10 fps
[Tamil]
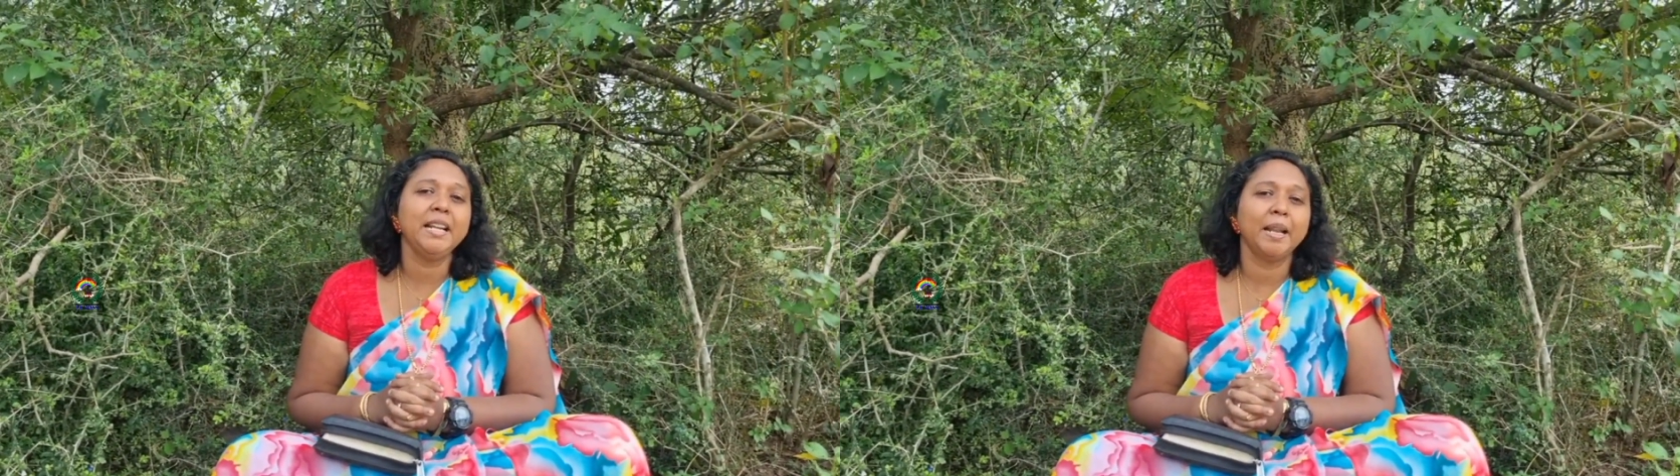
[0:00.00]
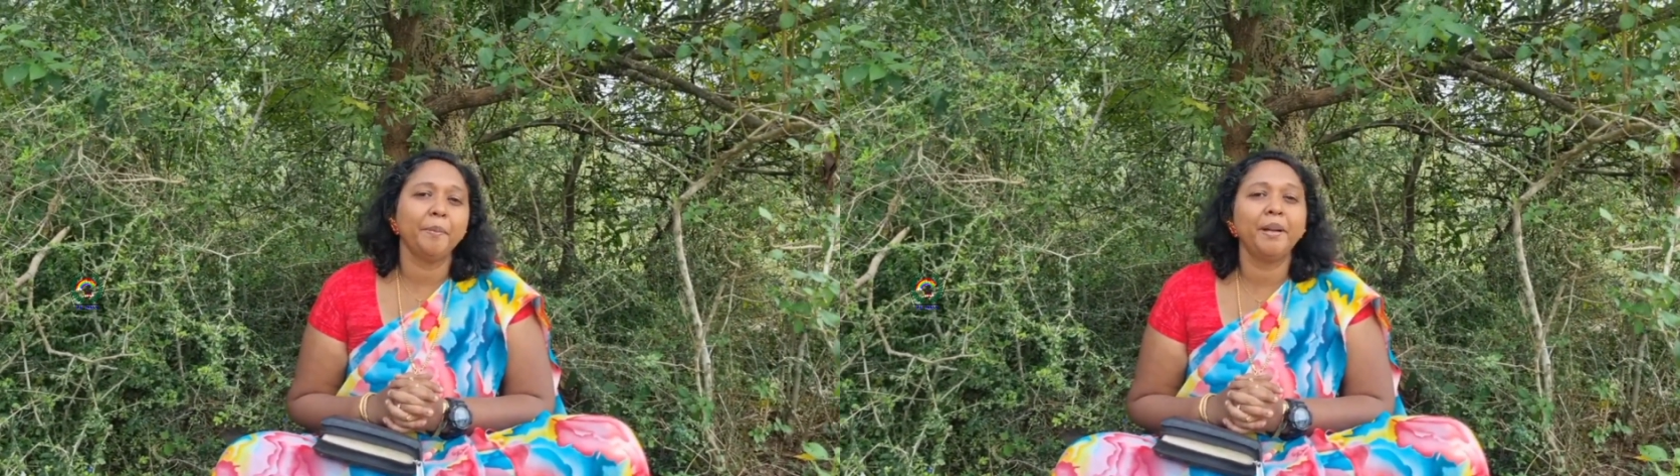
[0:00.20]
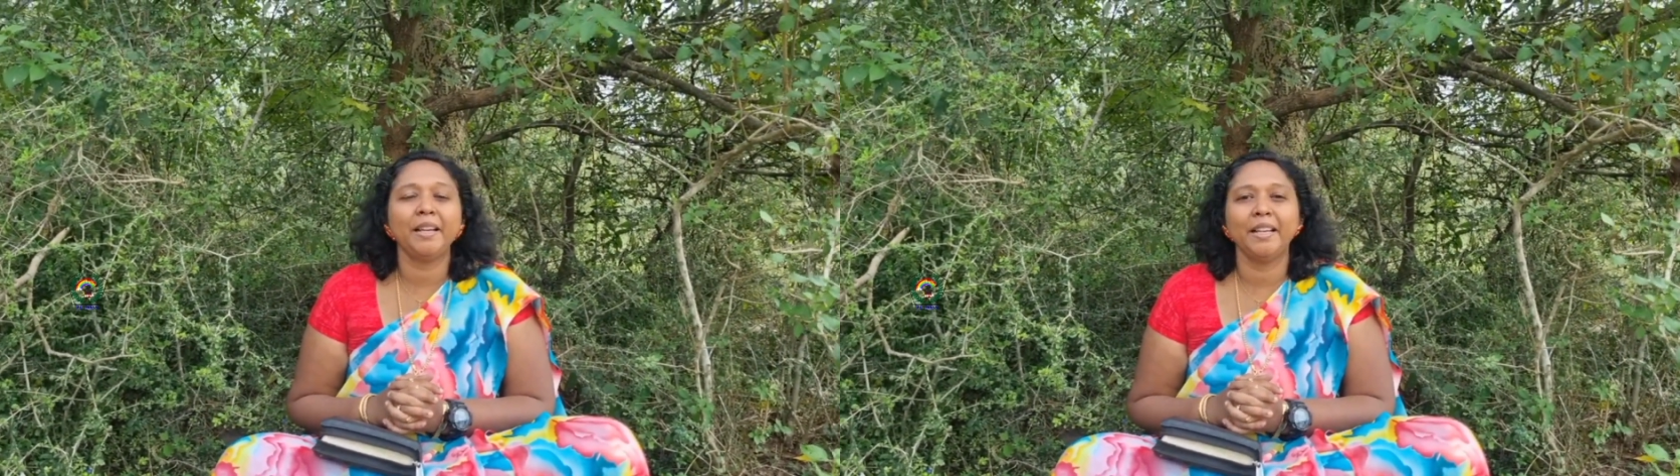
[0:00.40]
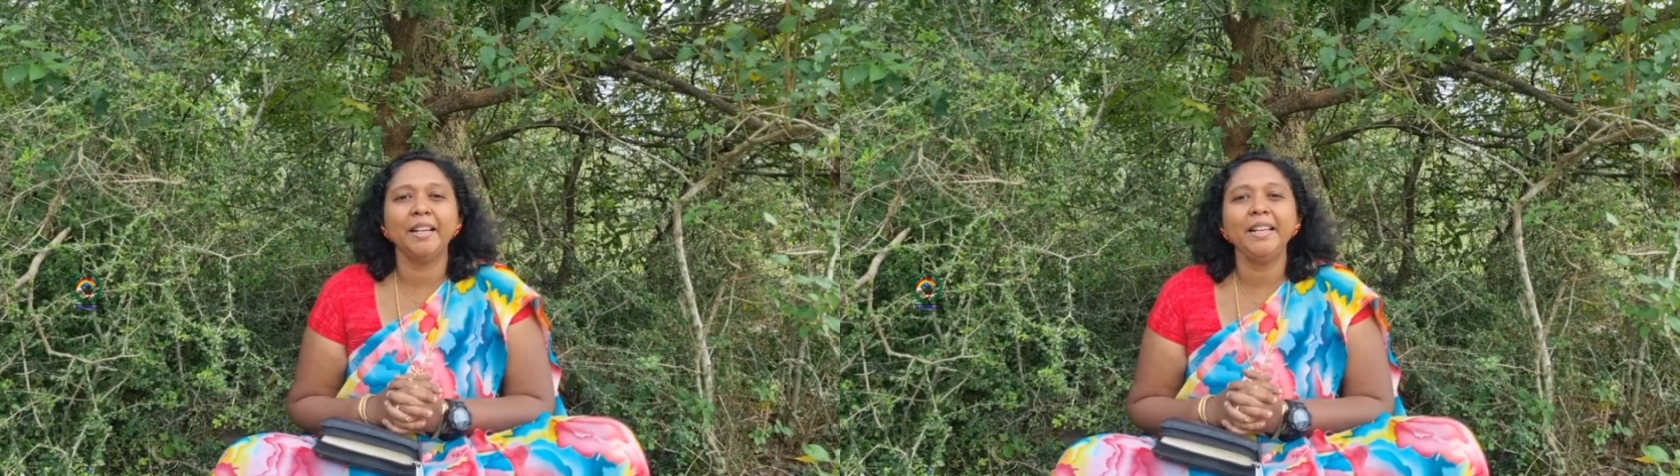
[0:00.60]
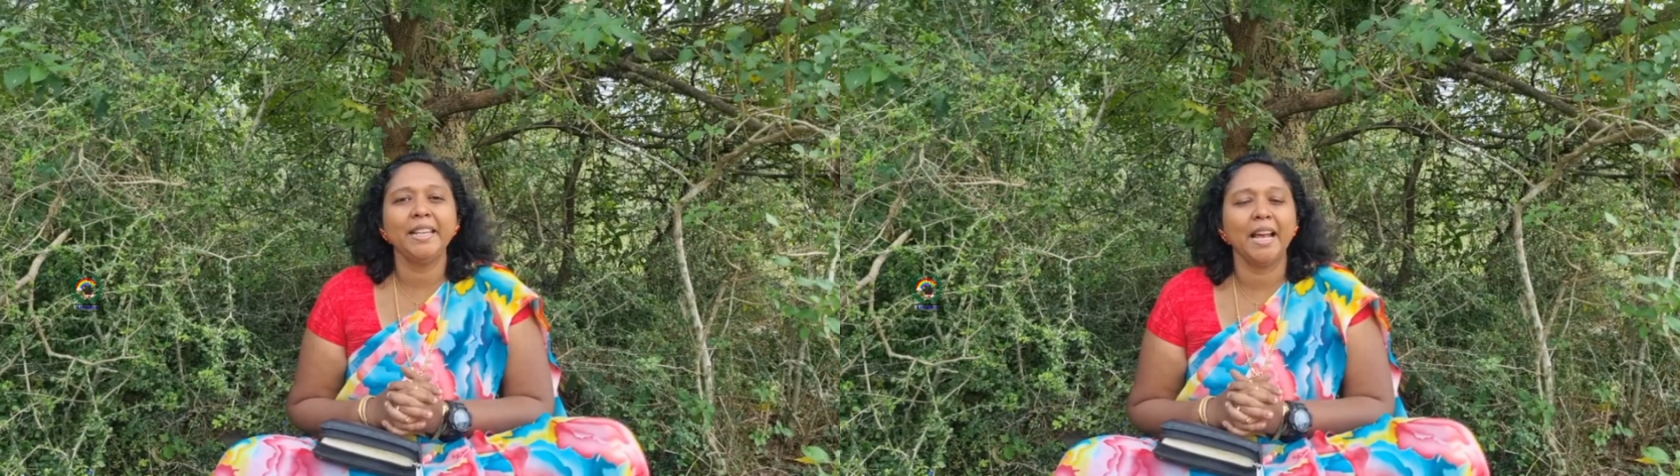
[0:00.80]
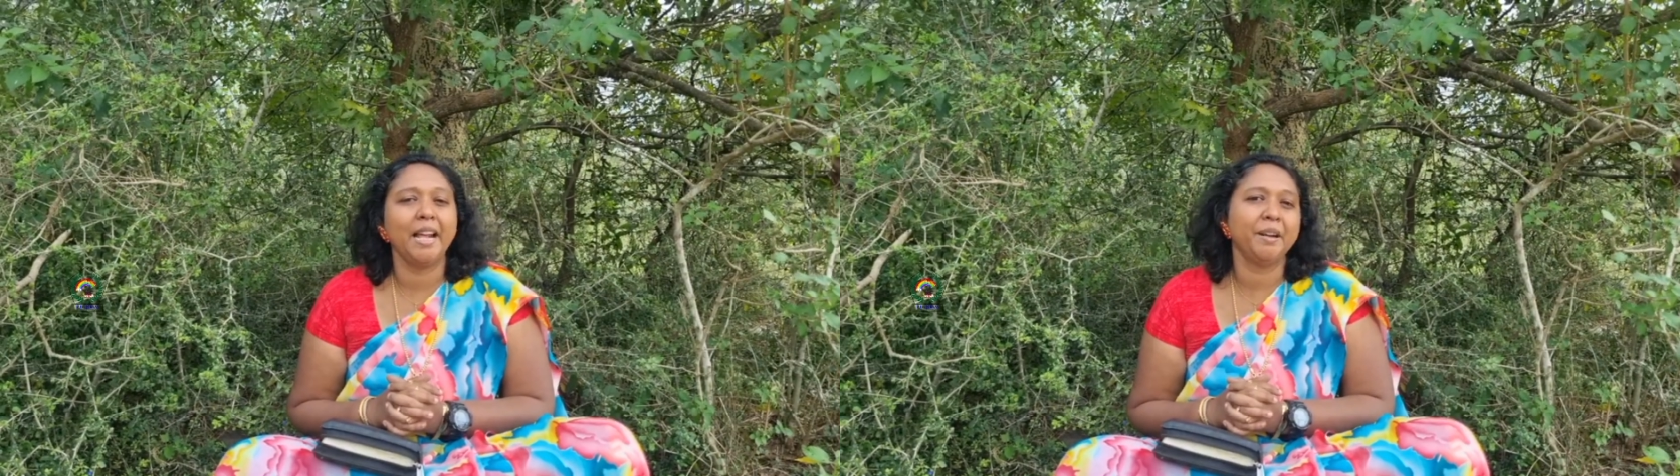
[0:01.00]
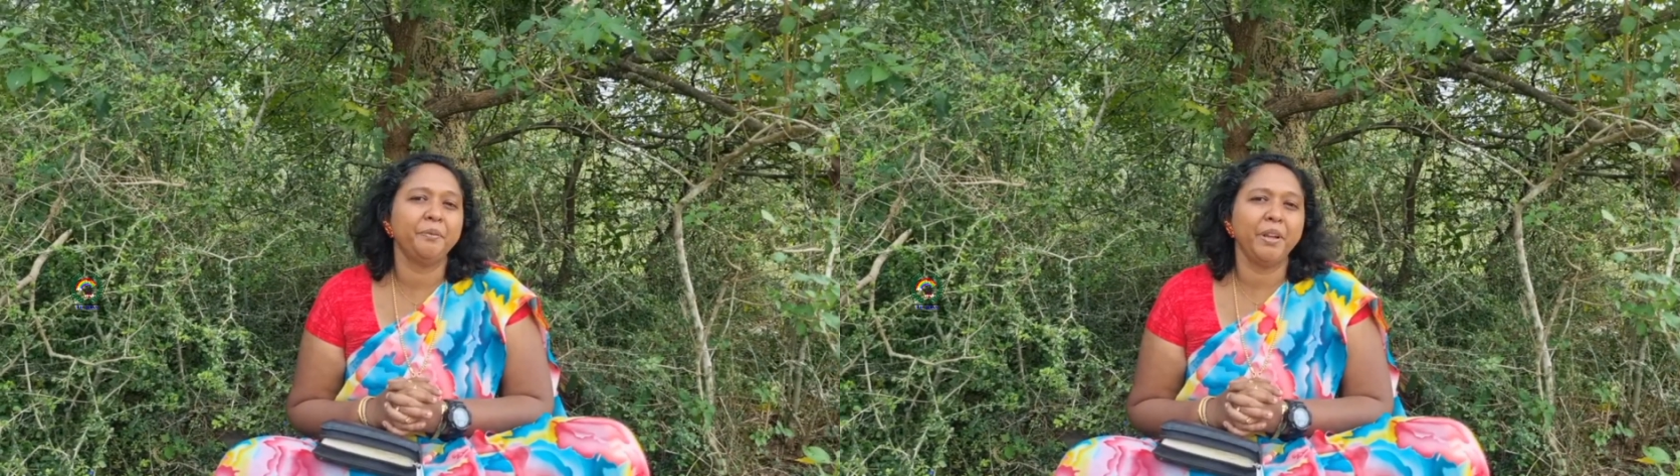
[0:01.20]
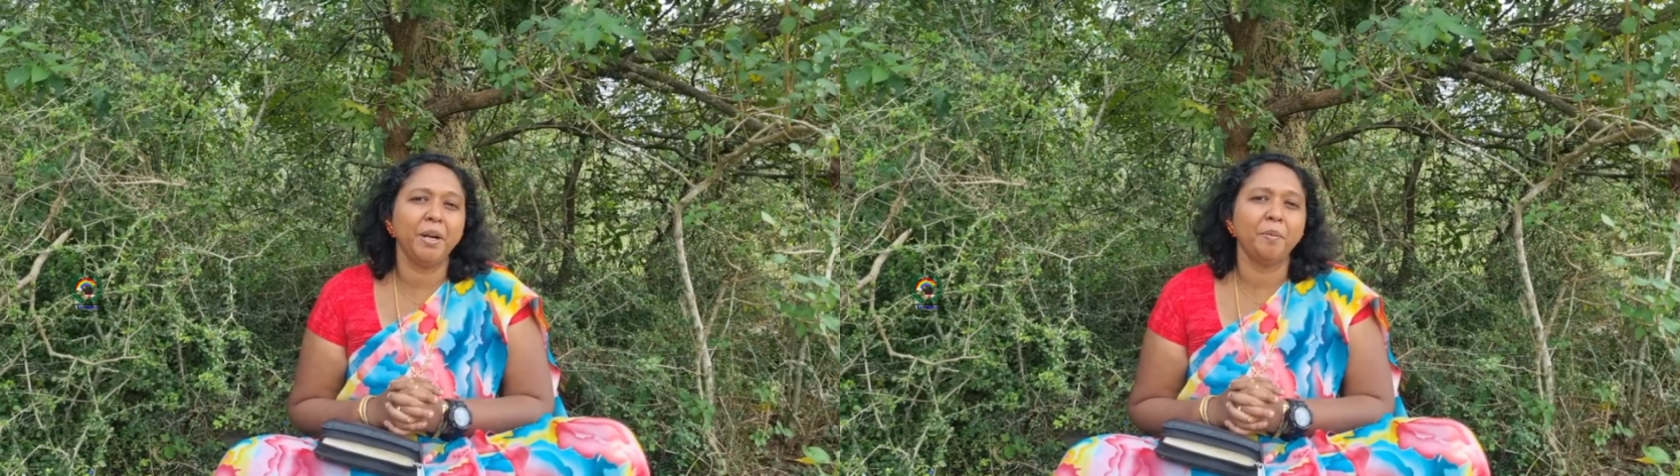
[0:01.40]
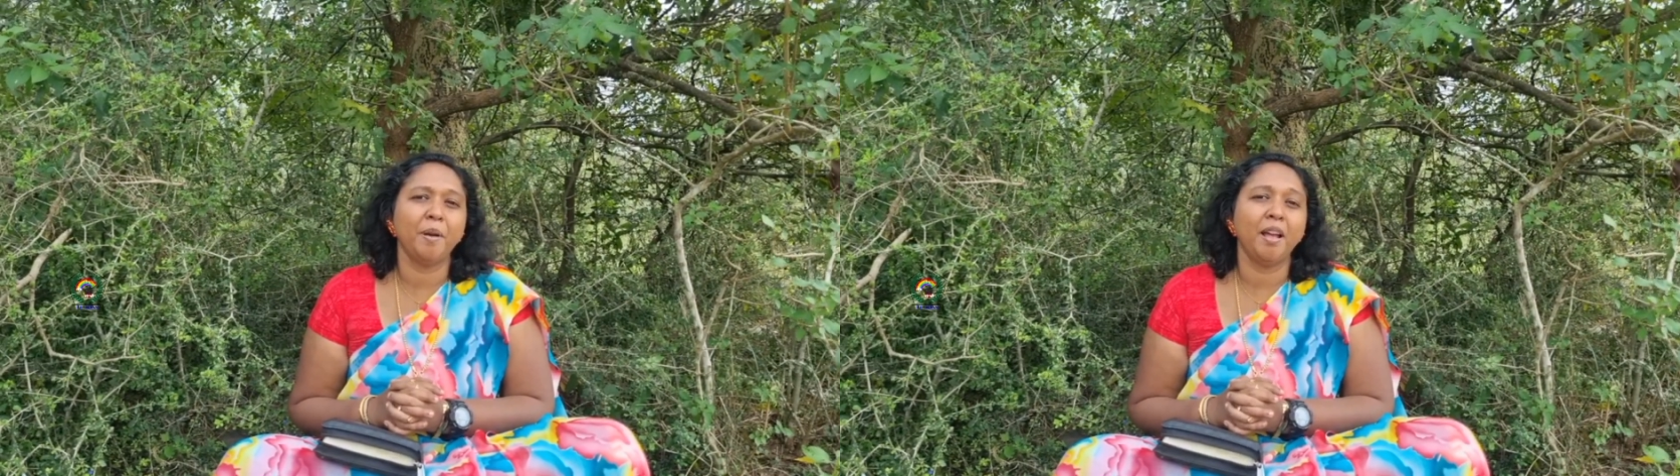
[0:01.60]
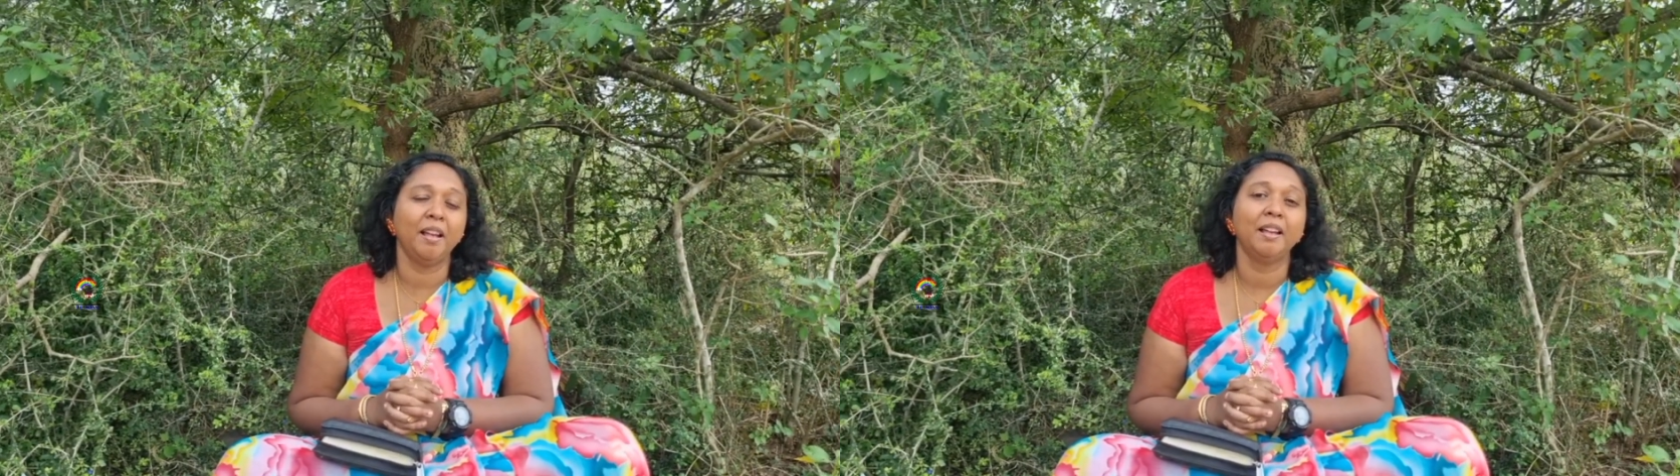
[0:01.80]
நமக்கு ஞானம் வேணுமா